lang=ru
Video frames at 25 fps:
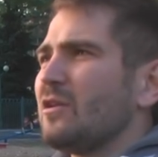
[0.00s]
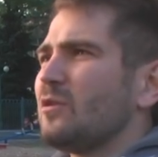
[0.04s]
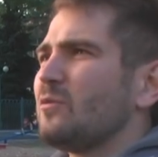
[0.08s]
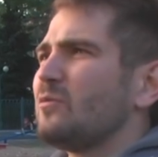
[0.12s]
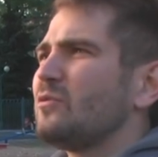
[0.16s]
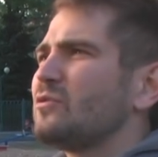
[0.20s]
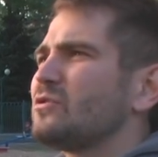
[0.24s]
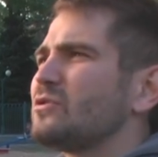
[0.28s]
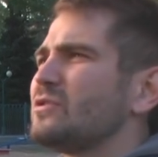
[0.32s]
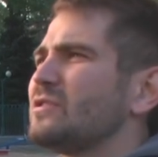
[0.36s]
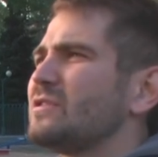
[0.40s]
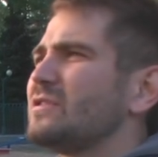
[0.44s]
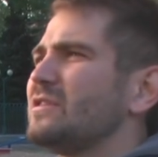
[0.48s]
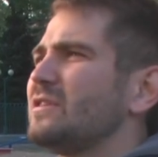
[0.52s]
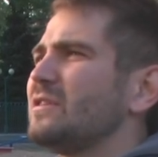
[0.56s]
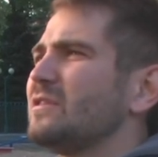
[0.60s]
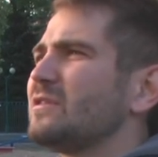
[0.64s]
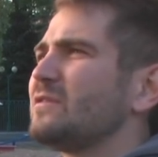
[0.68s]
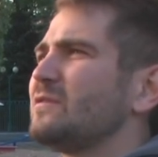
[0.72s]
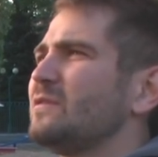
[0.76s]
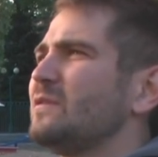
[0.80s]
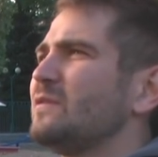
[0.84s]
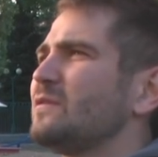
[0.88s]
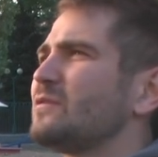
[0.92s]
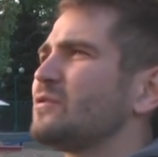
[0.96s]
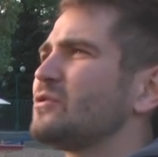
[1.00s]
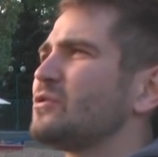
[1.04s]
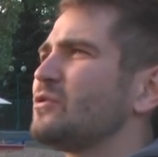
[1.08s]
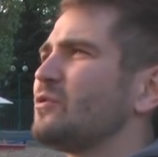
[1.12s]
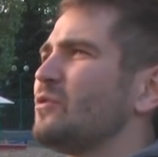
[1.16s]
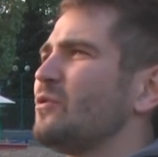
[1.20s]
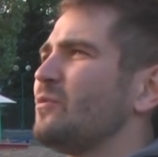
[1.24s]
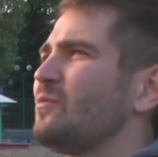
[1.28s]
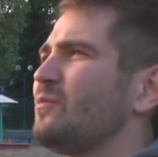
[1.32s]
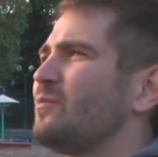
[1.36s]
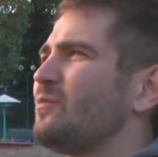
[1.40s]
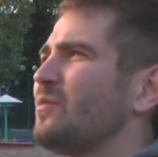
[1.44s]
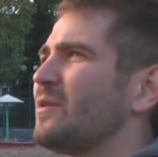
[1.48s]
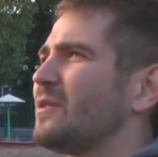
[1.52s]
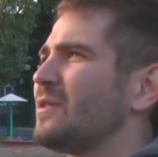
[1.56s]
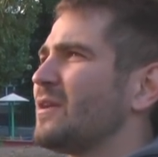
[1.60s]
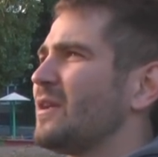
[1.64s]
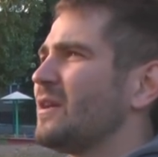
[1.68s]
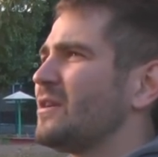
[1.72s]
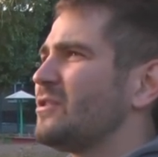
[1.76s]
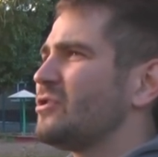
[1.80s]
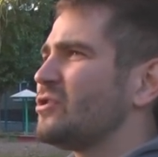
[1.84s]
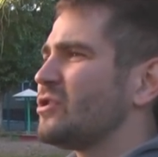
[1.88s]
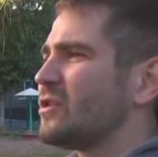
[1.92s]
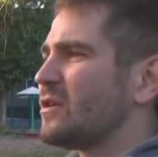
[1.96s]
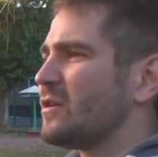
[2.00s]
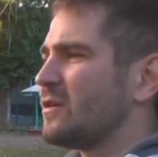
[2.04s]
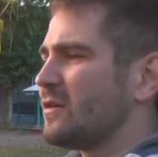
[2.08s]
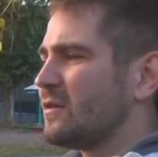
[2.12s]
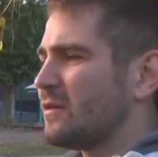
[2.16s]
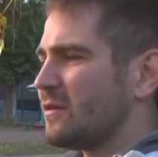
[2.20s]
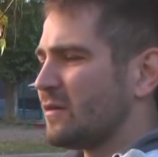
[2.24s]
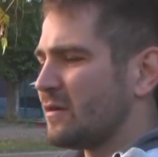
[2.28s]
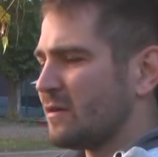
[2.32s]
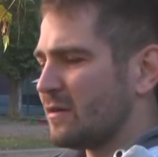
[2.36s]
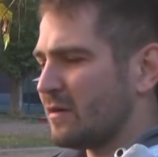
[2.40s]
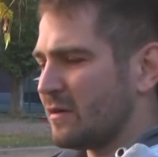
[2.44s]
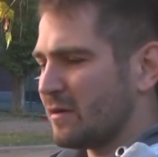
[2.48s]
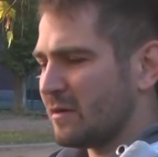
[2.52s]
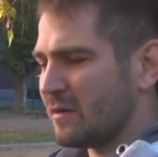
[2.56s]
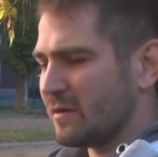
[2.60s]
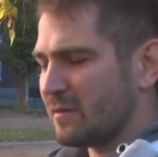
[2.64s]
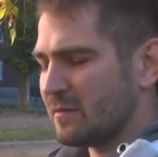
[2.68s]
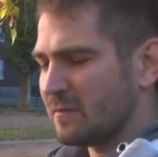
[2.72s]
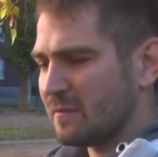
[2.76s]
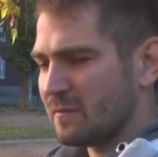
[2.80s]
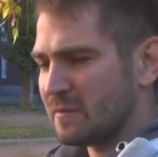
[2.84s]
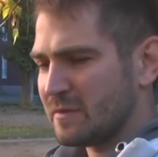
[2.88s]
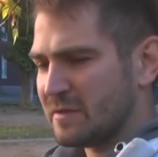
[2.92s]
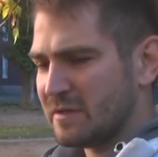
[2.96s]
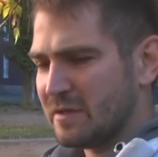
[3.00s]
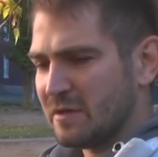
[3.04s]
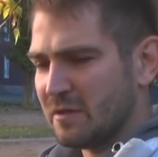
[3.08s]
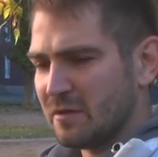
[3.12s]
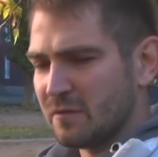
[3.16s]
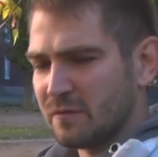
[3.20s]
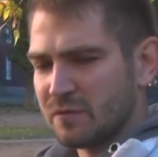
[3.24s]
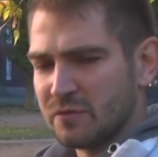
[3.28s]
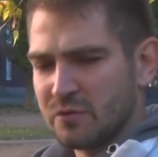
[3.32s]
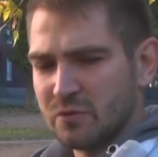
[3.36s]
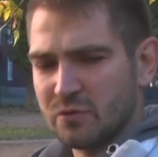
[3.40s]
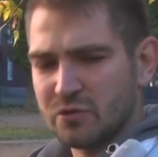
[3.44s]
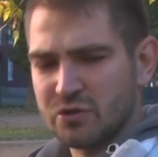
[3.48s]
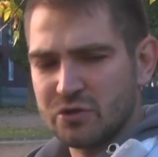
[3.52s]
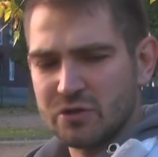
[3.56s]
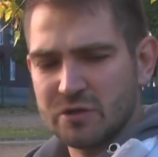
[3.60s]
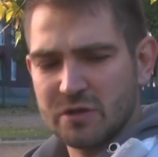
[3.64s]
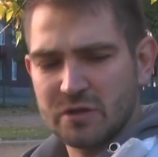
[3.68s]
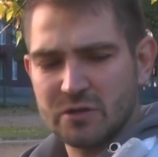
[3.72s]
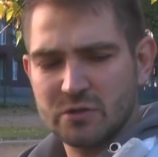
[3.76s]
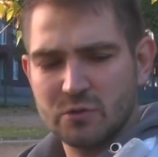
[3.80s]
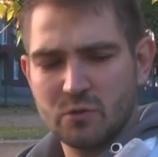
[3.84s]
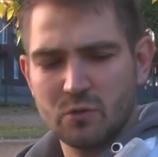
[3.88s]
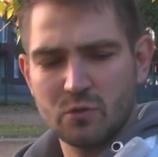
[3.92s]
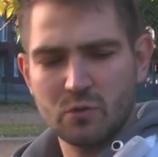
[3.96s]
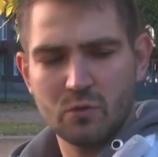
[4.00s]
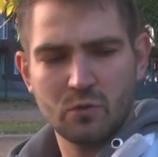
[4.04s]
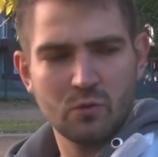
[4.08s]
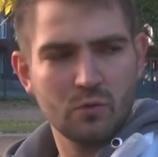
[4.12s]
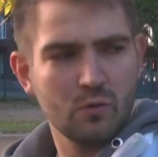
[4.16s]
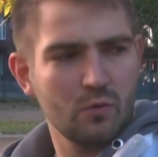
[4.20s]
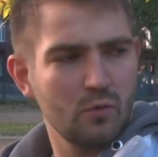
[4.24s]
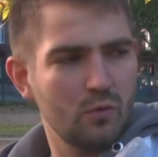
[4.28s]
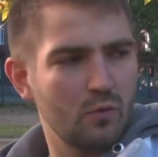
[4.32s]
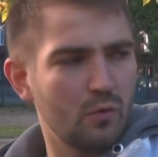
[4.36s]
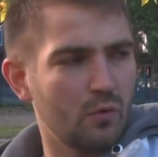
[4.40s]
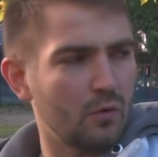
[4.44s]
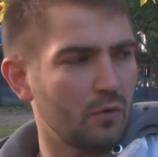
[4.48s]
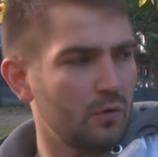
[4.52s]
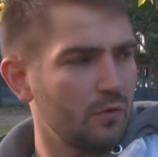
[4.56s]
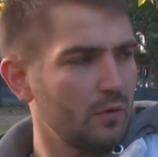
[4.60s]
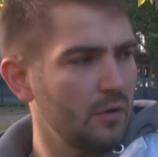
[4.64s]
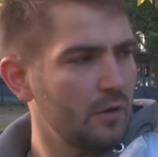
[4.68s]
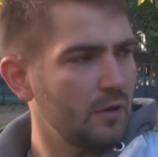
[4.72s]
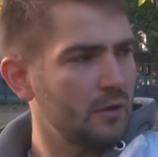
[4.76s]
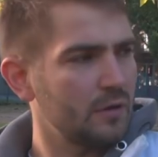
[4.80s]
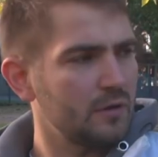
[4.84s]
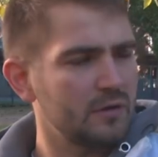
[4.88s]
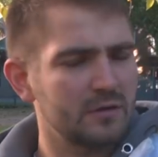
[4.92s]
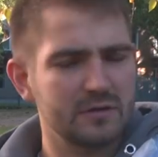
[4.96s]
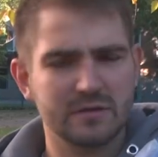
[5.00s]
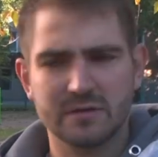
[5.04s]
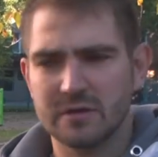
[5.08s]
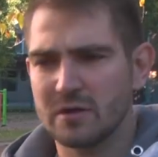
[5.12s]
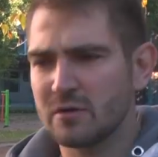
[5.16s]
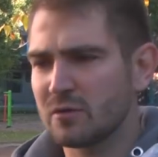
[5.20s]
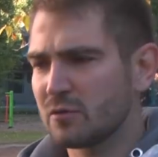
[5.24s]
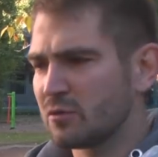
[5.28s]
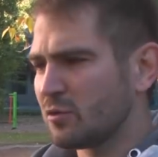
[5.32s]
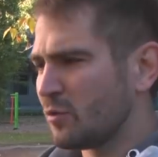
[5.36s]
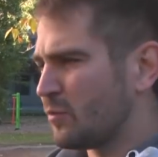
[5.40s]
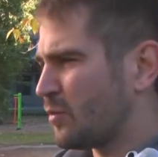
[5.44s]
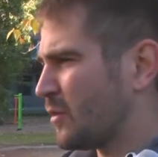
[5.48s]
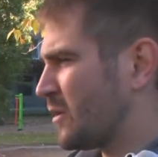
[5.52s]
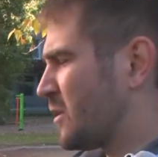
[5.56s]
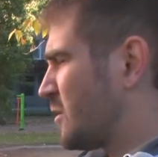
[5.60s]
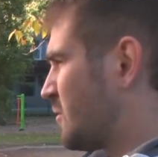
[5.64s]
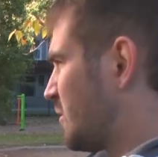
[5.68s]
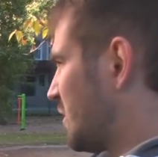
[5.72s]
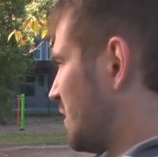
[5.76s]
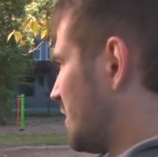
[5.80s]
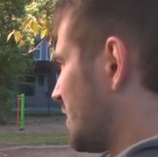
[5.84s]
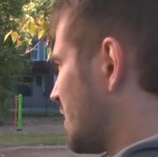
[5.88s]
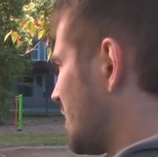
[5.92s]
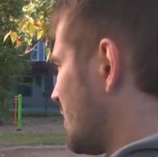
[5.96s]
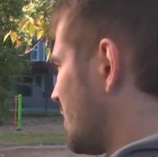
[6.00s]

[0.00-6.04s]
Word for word: можно сделать вывод, что подрядчик э, сделал все очень на скорую руку. Не знаю, кто принимал